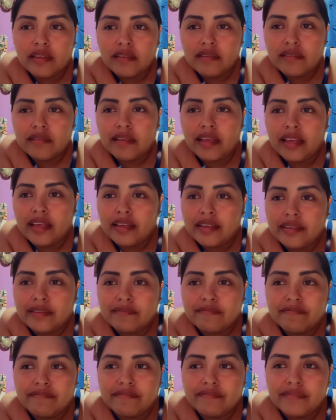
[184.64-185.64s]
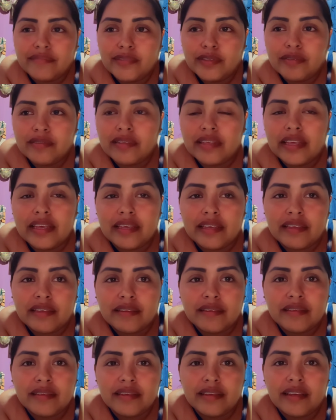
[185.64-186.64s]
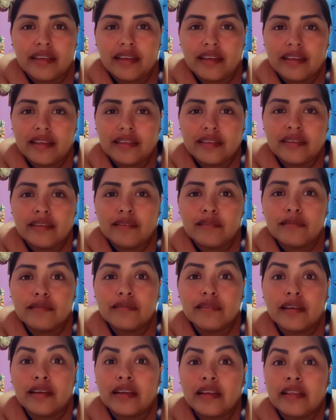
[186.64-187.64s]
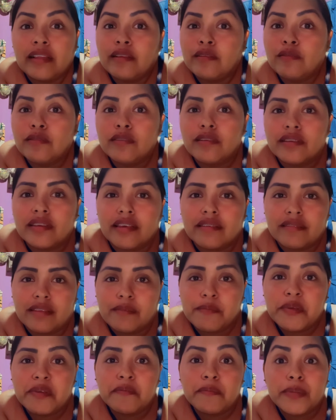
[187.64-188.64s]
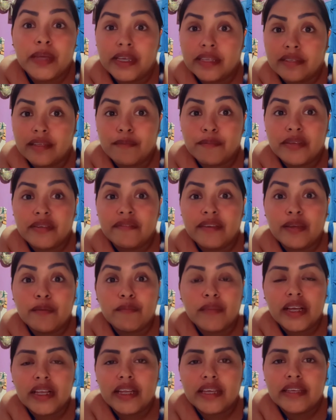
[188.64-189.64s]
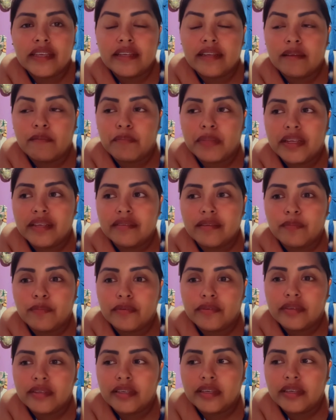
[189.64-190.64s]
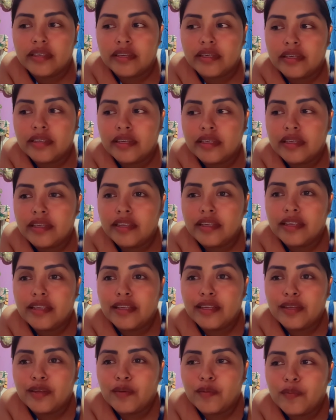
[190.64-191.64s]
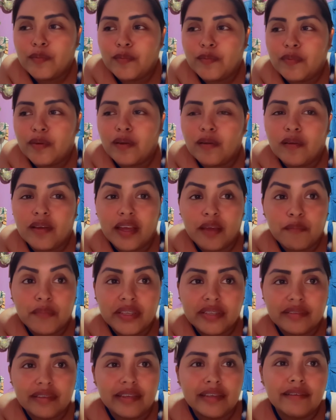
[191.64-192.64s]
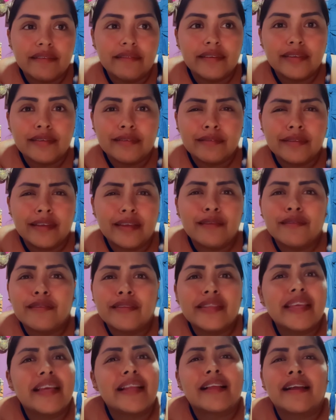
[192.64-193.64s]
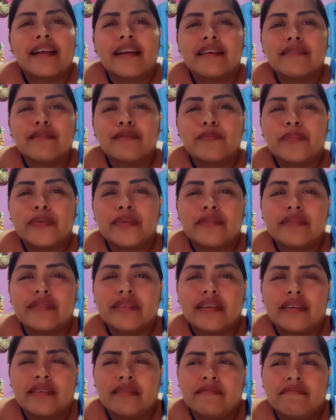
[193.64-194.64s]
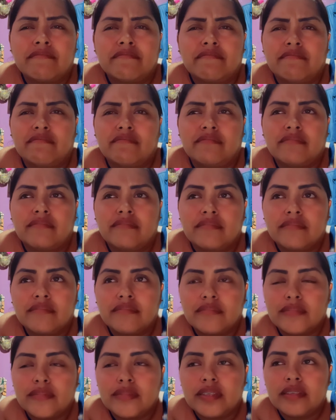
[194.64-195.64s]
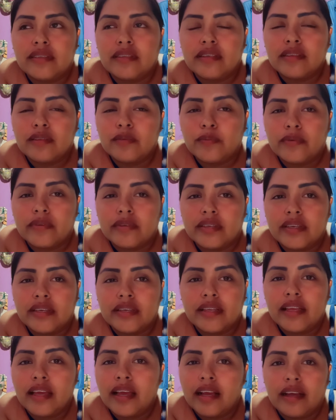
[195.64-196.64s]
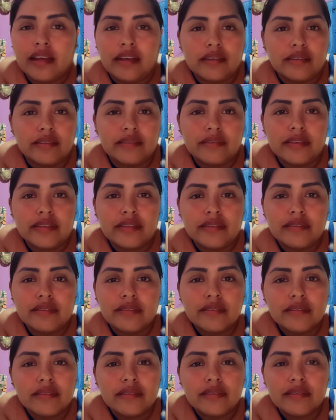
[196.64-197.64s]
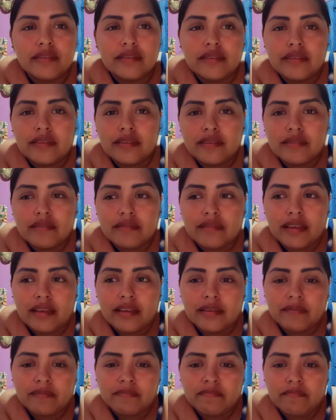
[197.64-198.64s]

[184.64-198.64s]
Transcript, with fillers: o sea, no sé, Incluso algunos que hasta me, hasta me ven mal ahí en la plaza porque por lo que me hicieron y o sea, yo ni el caso, pues, o sea, no entiendo por qué les agarra así. O sea,